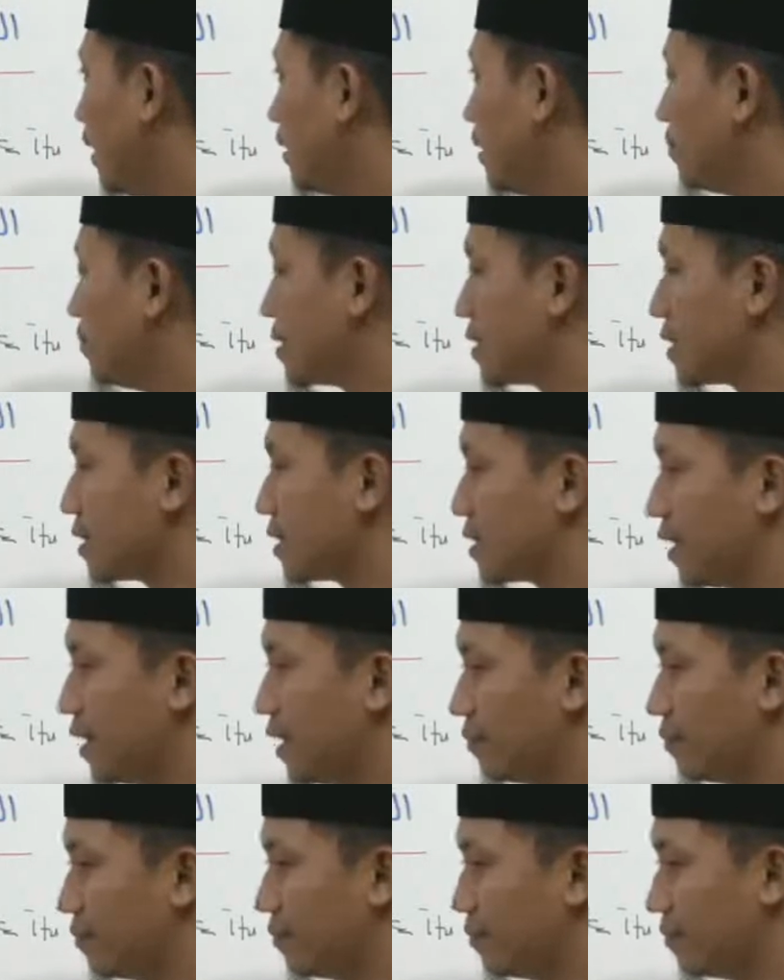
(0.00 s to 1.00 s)
ada di masa
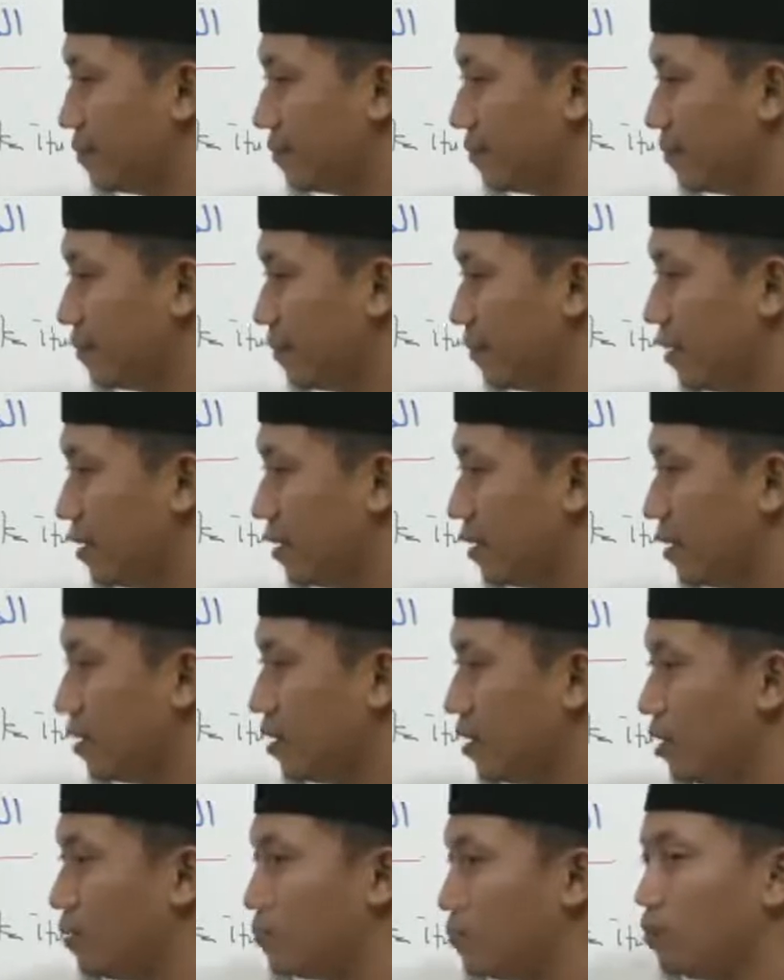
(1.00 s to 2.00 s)
silam
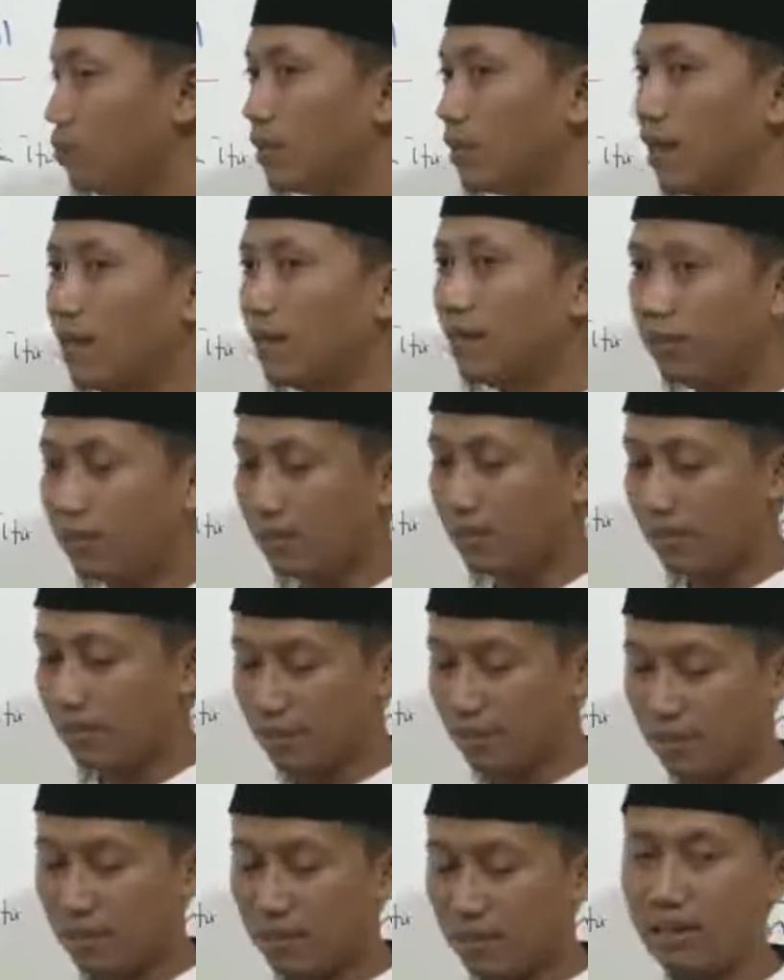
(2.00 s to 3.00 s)
bukan
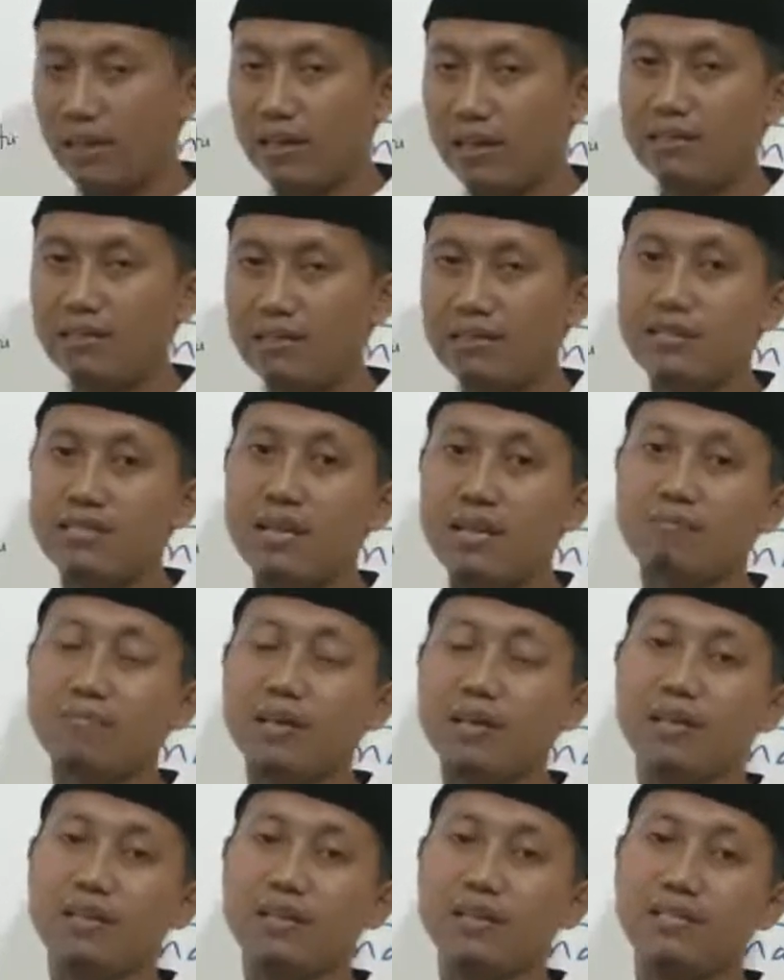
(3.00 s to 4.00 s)
realitas
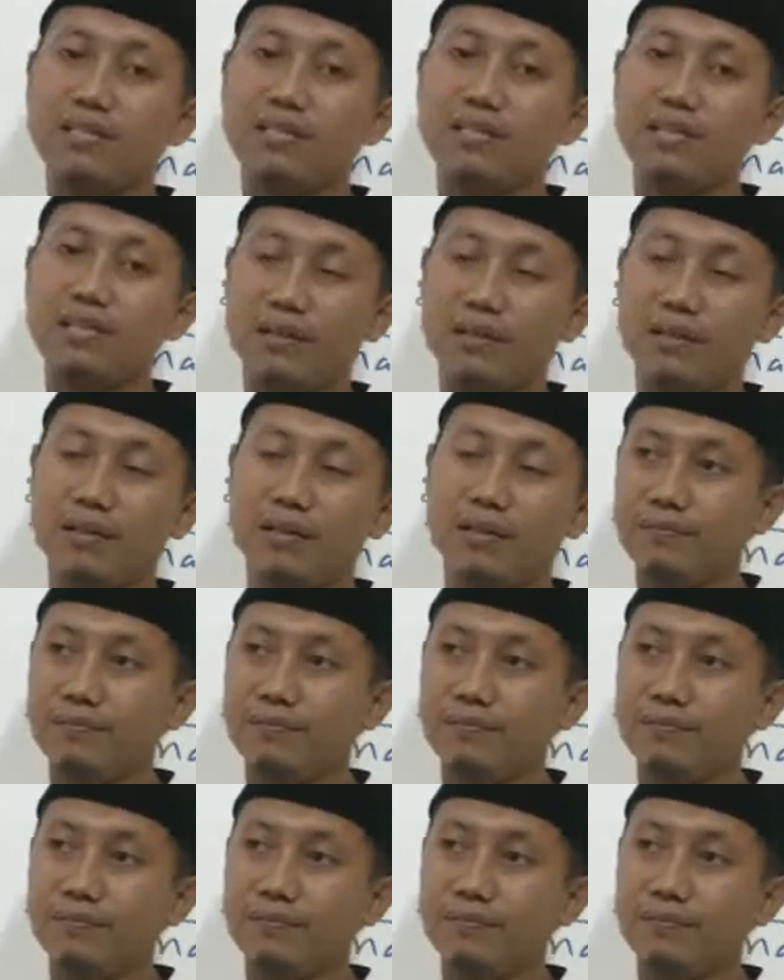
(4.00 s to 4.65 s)
sampai akhir zaman.